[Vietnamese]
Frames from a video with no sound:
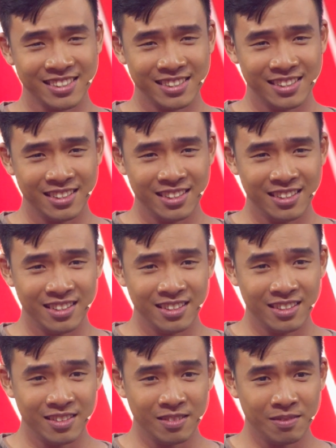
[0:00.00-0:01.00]
có bạn gái
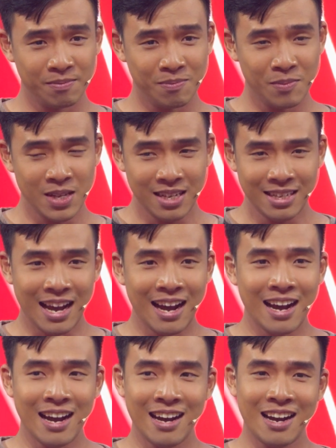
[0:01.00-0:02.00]
chưa
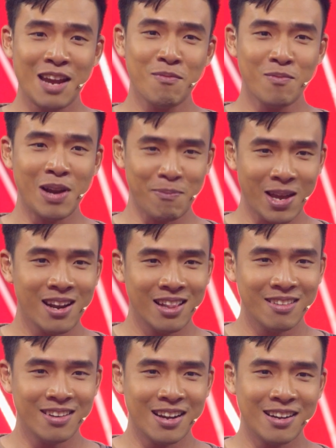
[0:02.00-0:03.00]
dạ à, em lập gia
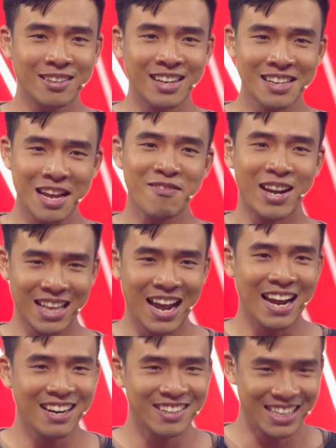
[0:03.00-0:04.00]
đình à, cách đây vài tháng